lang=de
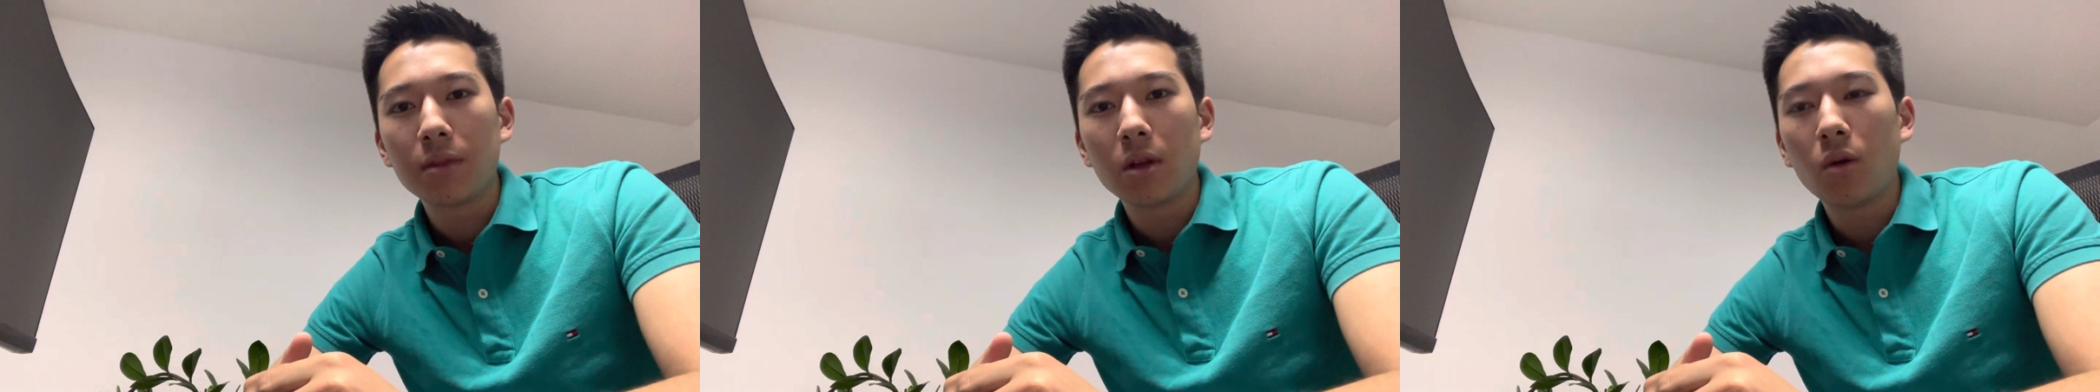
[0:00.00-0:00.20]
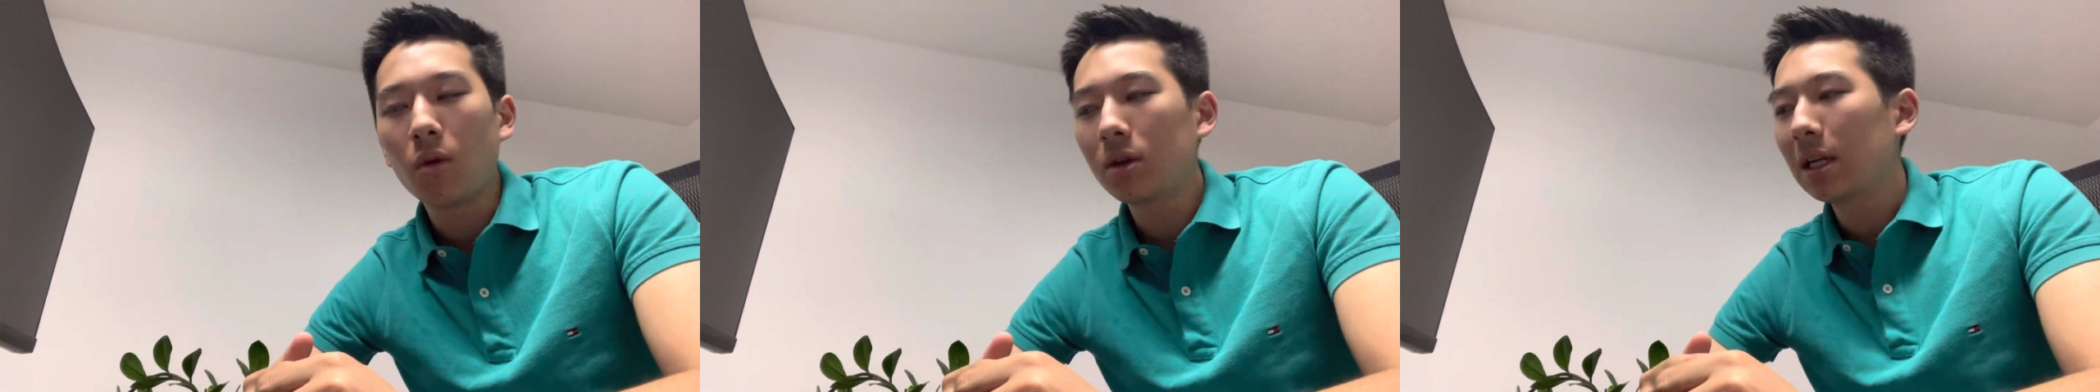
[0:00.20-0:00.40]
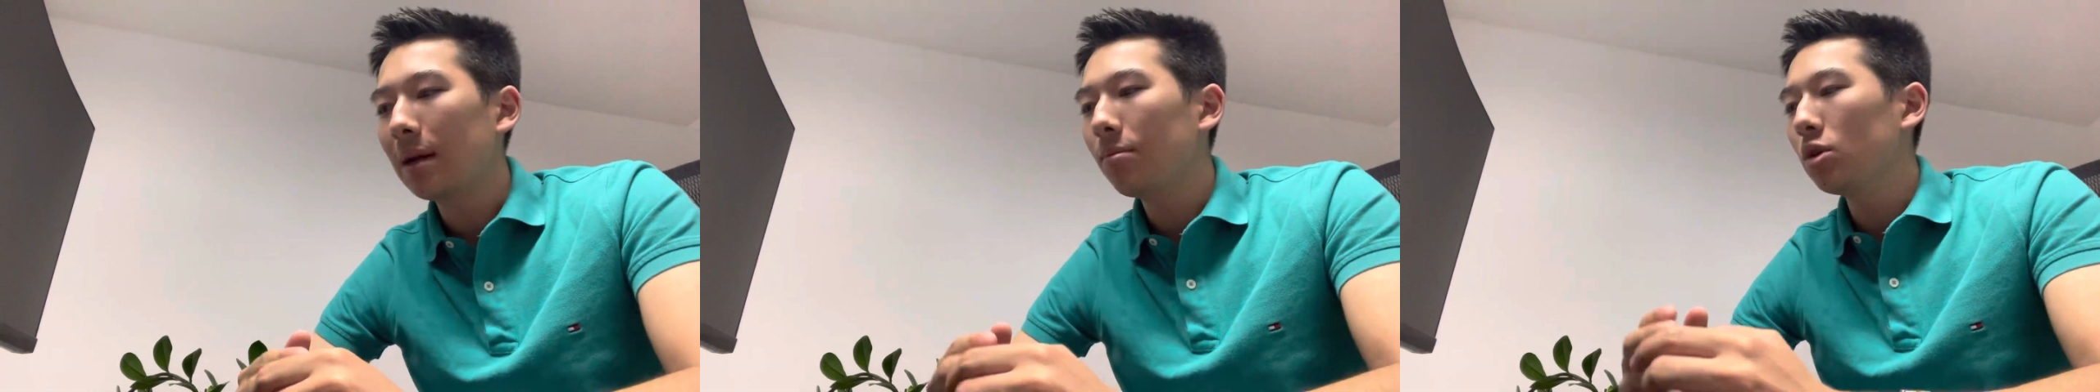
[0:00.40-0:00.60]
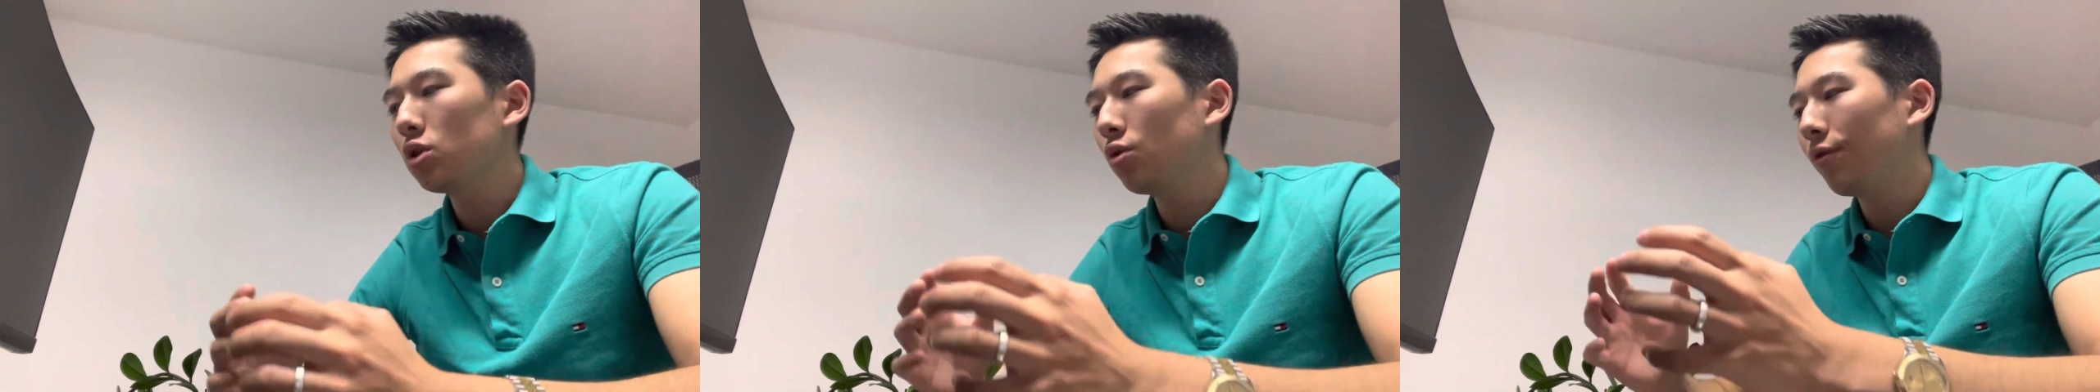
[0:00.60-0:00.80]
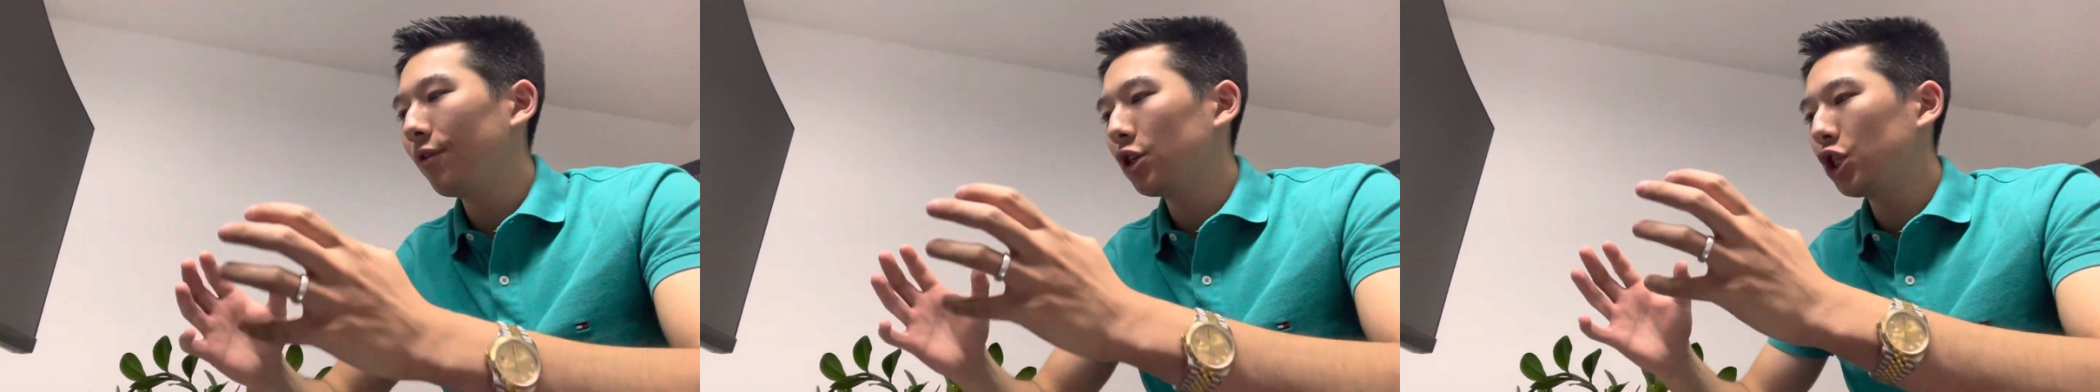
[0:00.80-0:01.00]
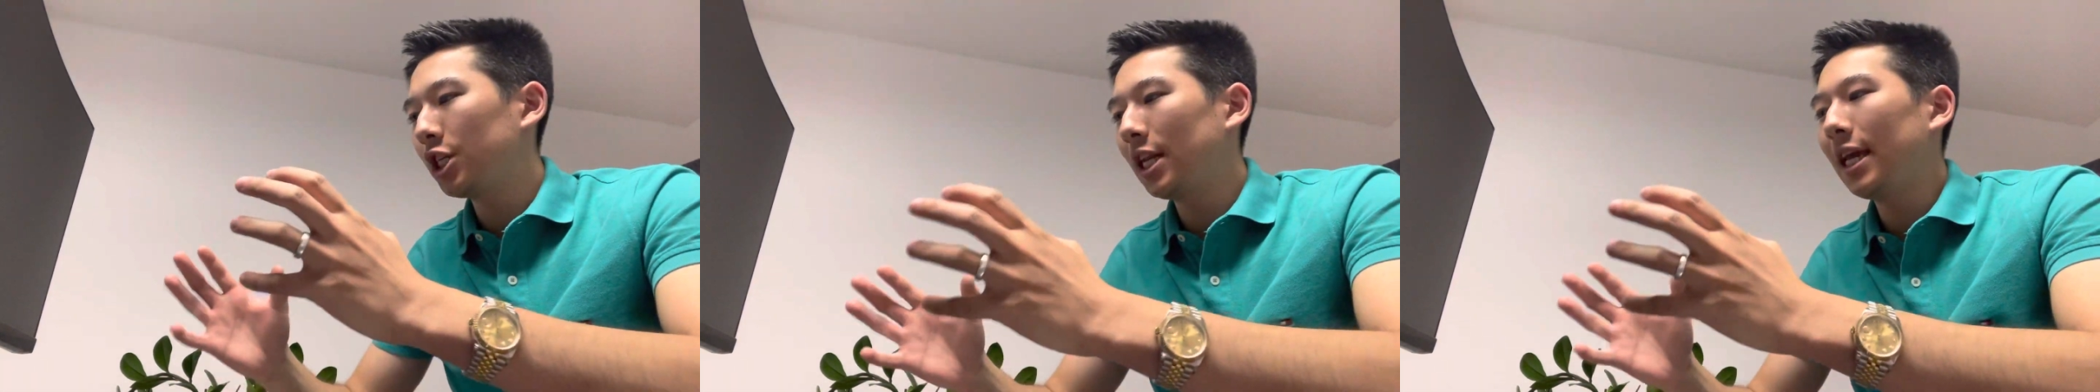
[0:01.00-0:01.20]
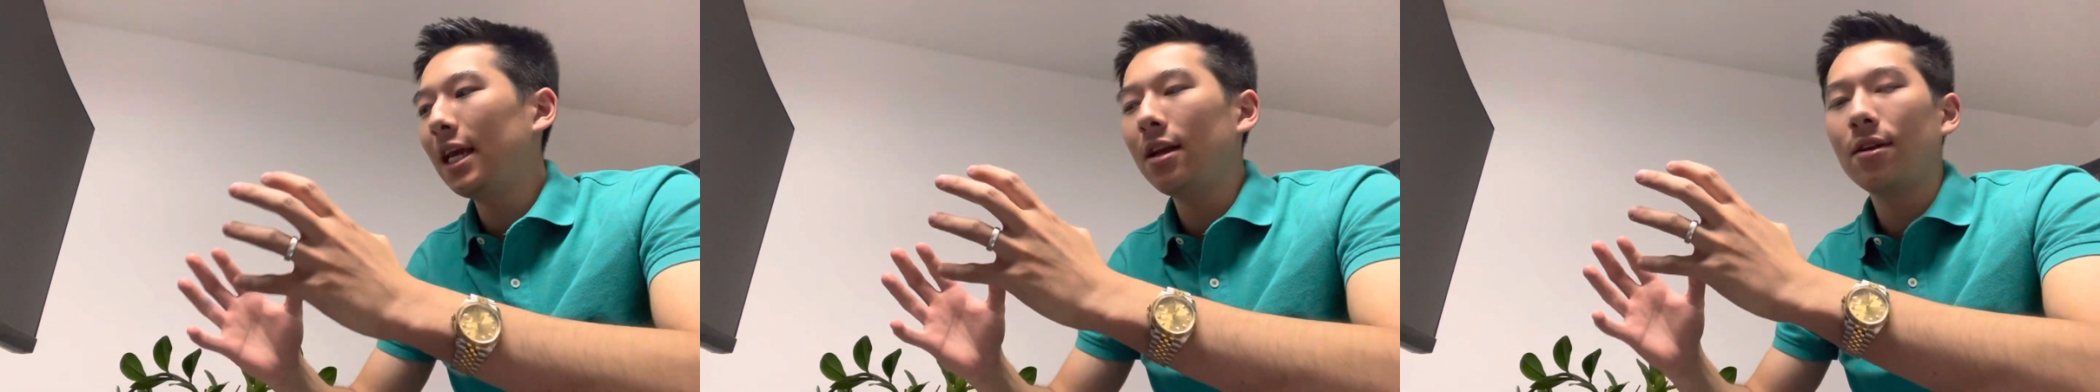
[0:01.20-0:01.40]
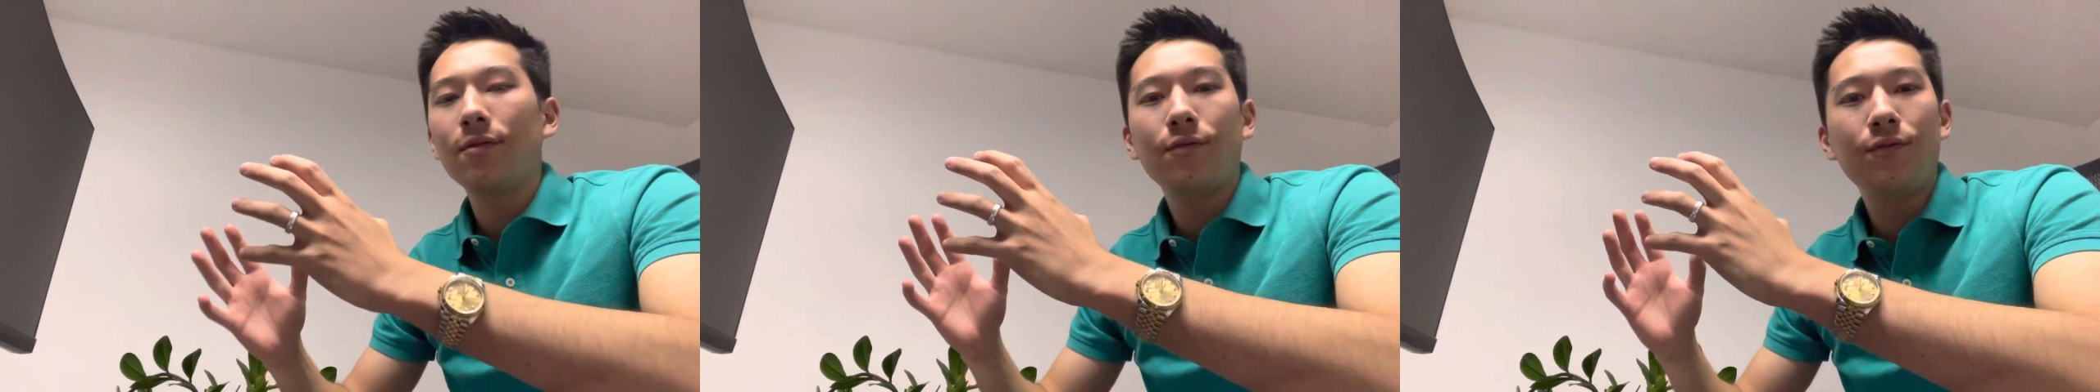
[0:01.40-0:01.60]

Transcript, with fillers: Und dann musst du verstehen,